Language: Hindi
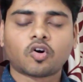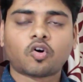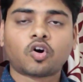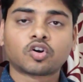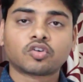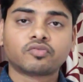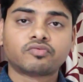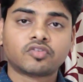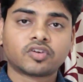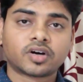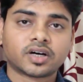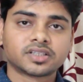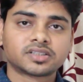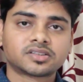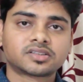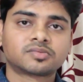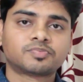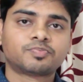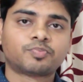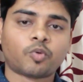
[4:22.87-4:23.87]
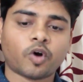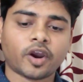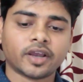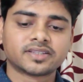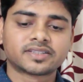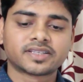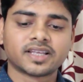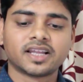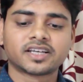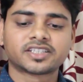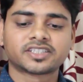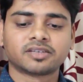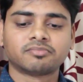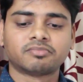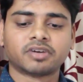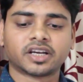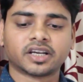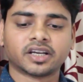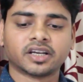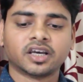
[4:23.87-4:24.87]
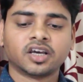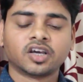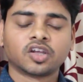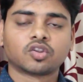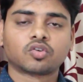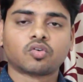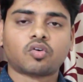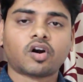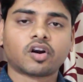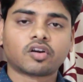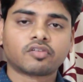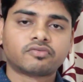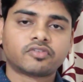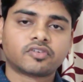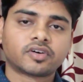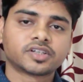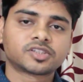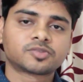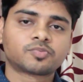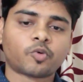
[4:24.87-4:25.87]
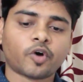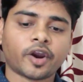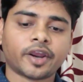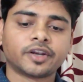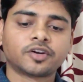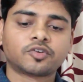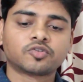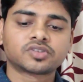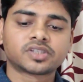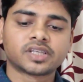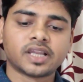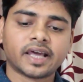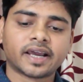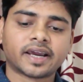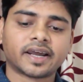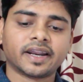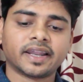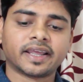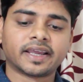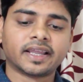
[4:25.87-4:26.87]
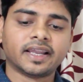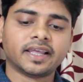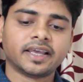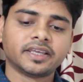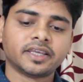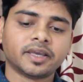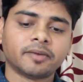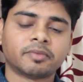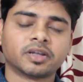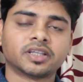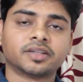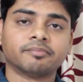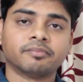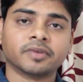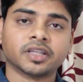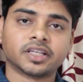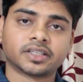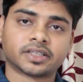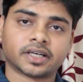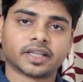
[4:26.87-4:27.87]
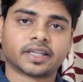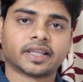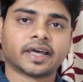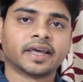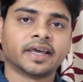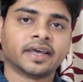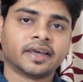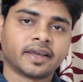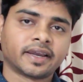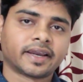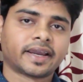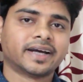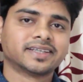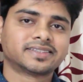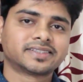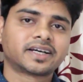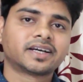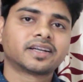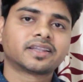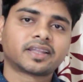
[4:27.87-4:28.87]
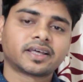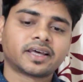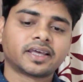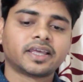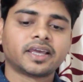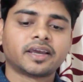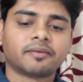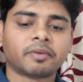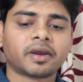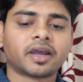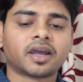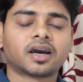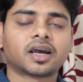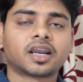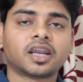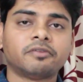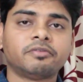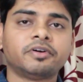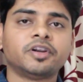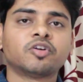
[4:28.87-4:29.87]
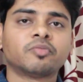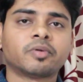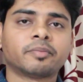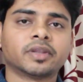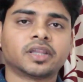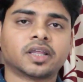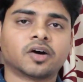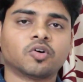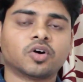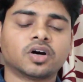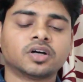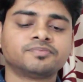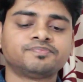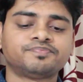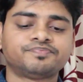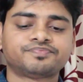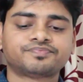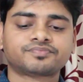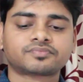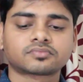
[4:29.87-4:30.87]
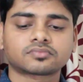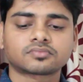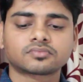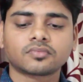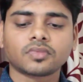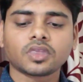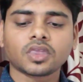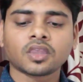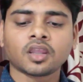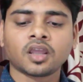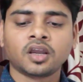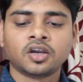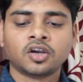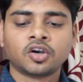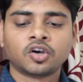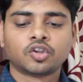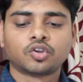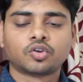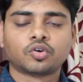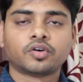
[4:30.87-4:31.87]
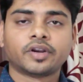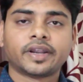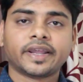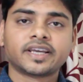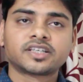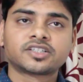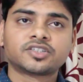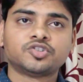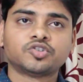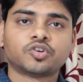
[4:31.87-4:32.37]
ऑटो फोकस पॉइंट सिलेक्शन बटन तो ऑटो फोकस पॉइंट को सिलेक्ट करने के लिए ये मद, मदद करता है कैसे करता है ये मैं अगले वीडियो में बताऊंगा तो नेक्स्ट